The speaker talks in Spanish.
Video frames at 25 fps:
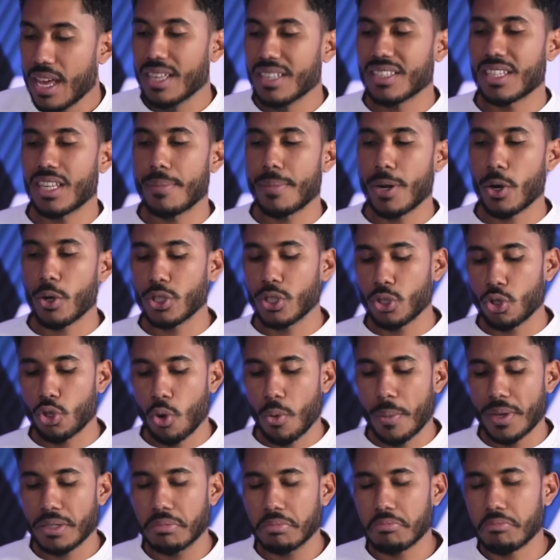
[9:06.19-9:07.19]
Sin embargo, si tú
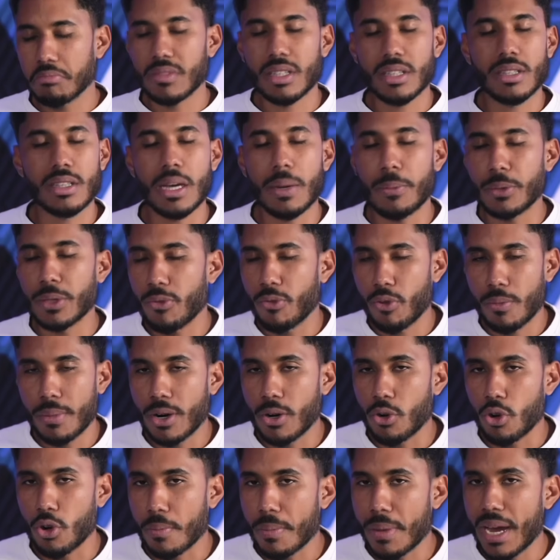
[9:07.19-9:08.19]
comes, digamos, de forma
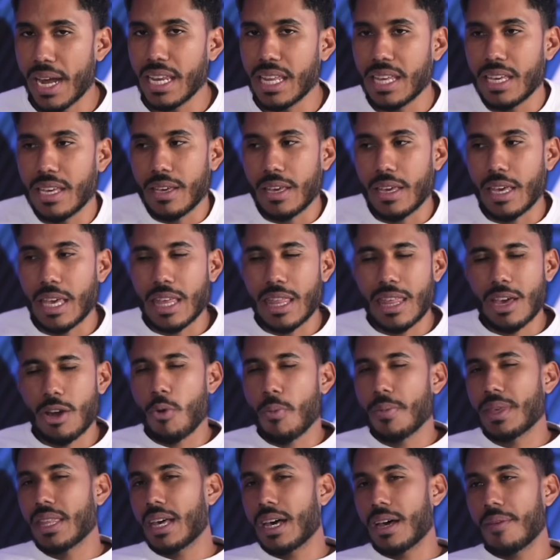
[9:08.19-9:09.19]
normal y, de
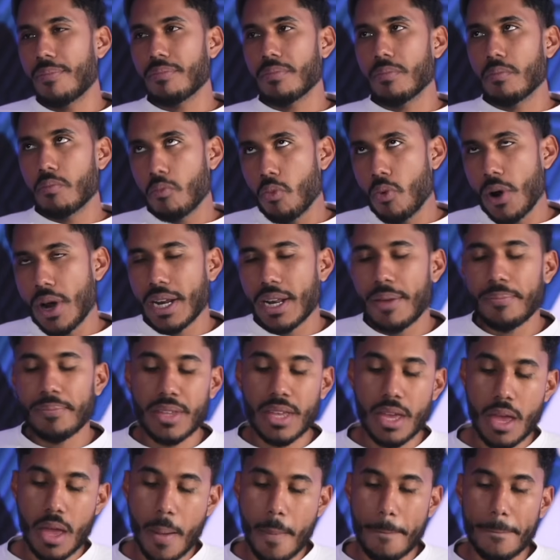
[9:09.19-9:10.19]
comida buena,
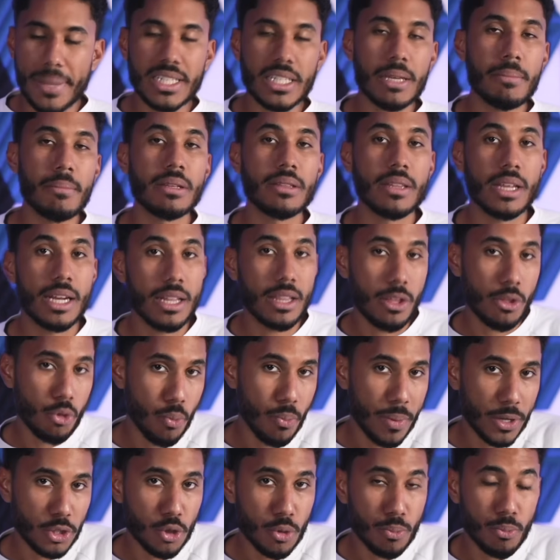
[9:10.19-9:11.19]
vas a mantenerte tu
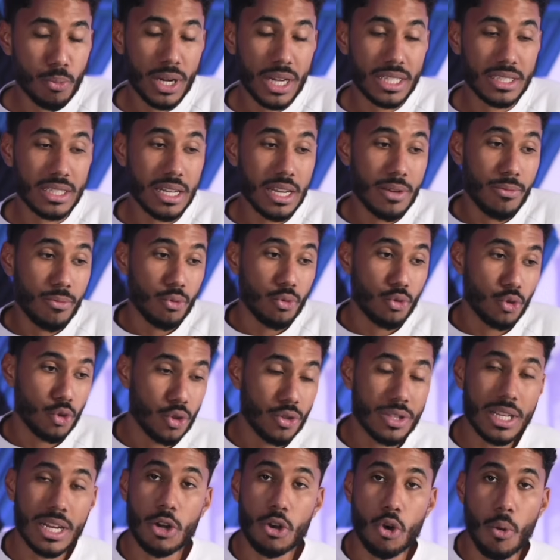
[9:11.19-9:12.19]
peso porque es la
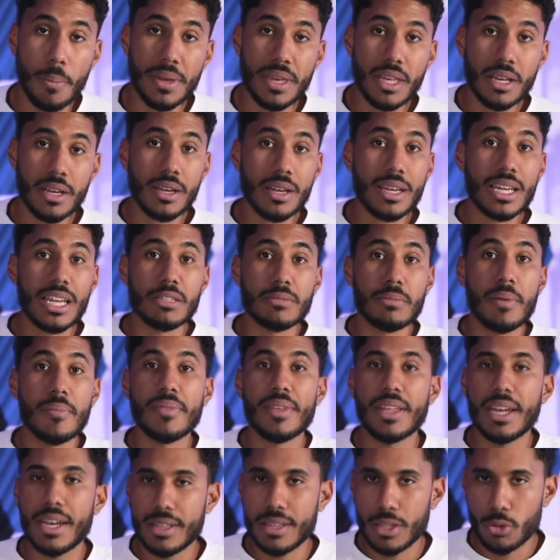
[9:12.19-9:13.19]
función de la comida, que es
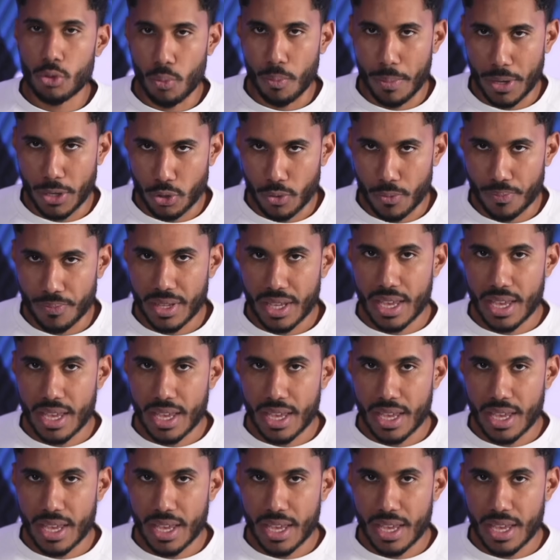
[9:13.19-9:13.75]
mantenerte en tu peso.